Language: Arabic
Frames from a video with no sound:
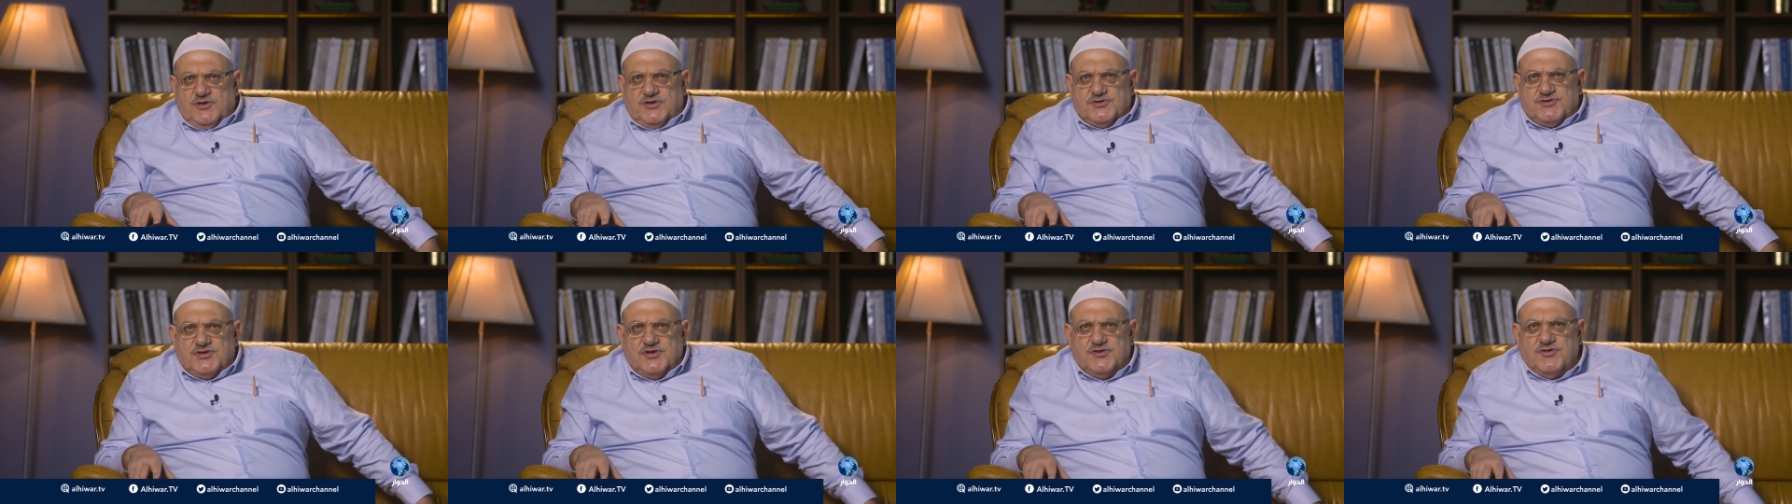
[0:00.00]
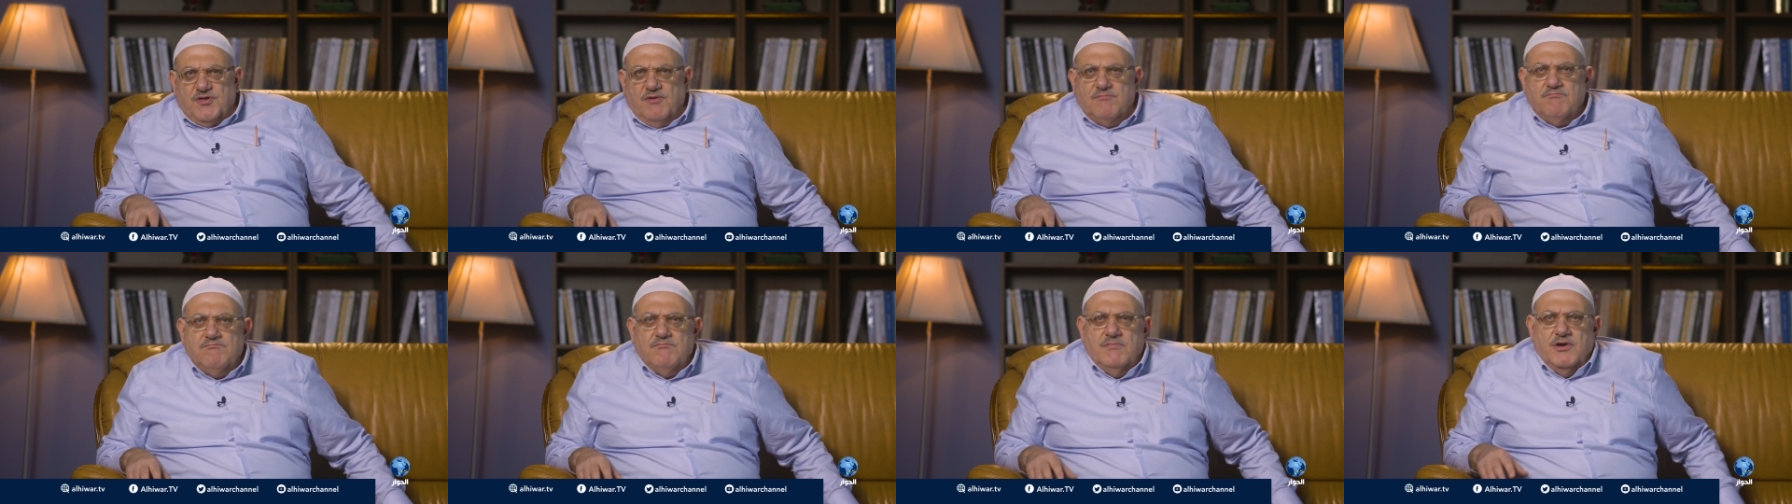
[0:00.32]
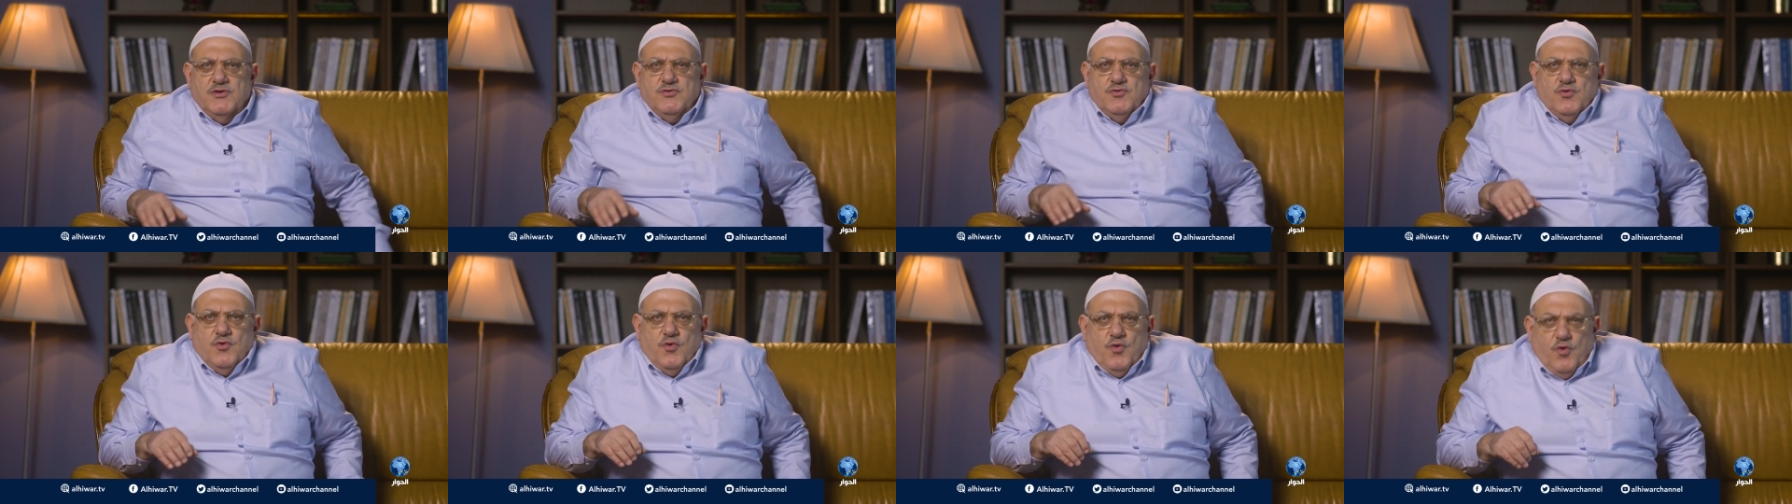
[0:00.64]

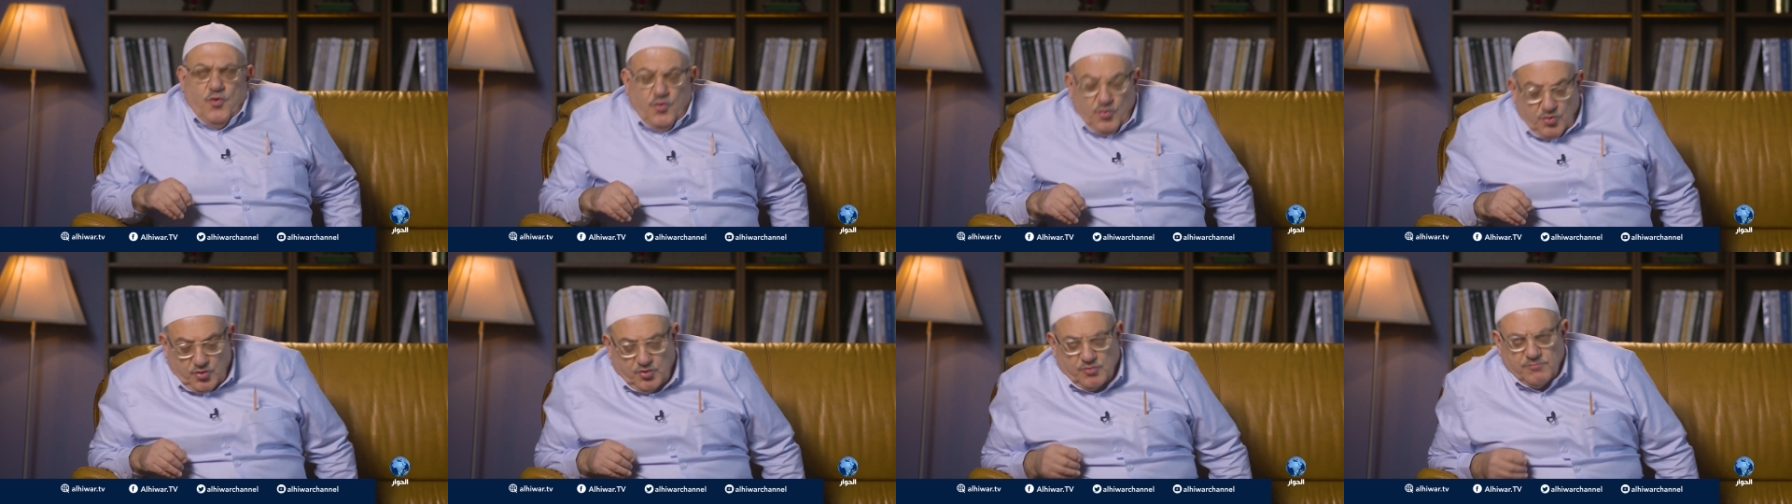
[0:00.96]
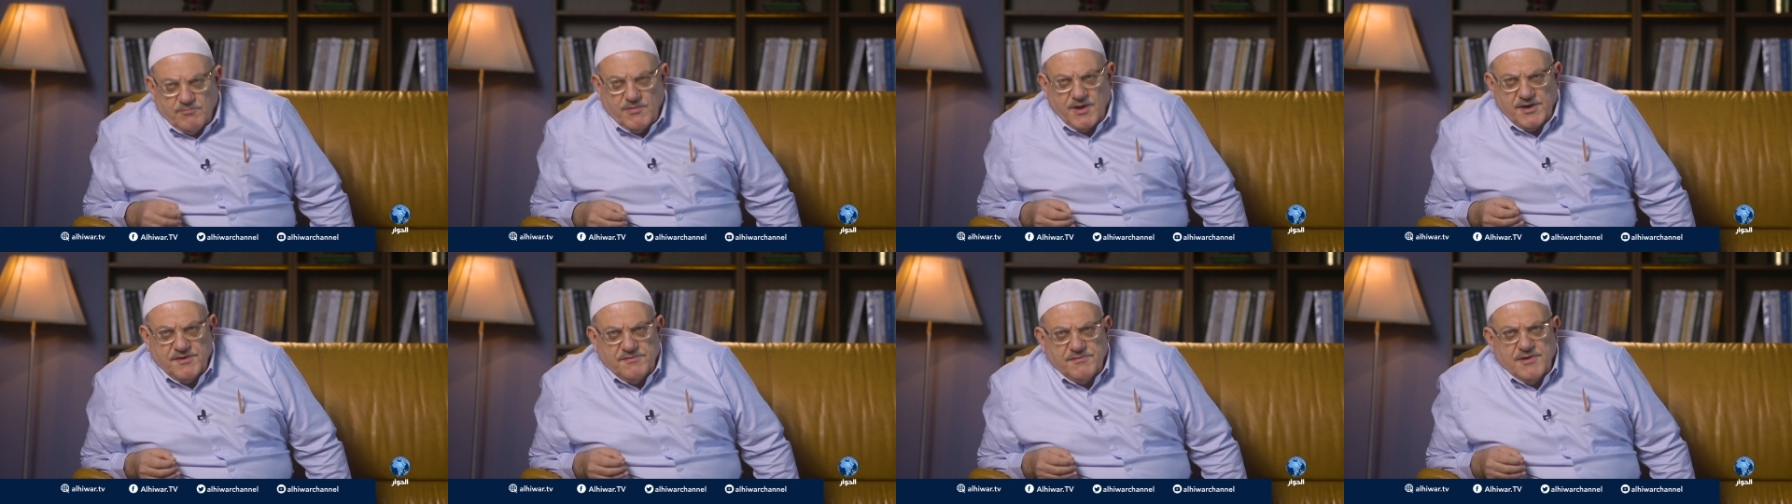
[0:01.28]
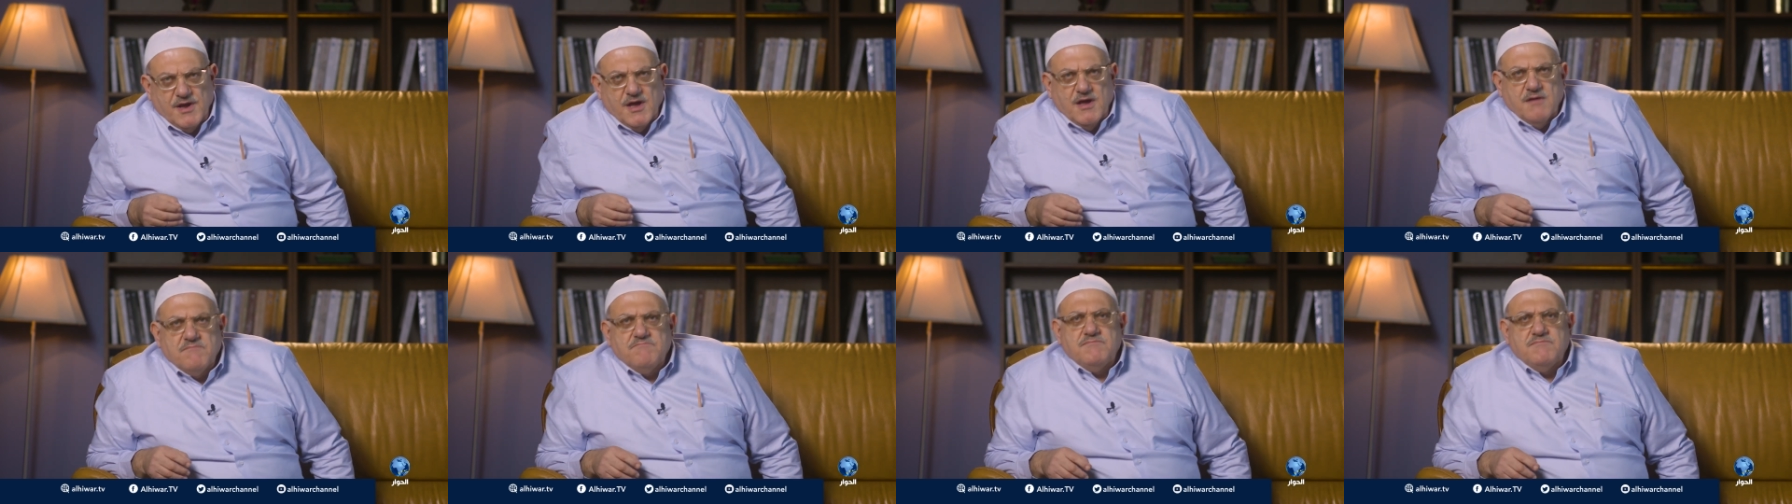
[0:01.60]
يتضمن حكما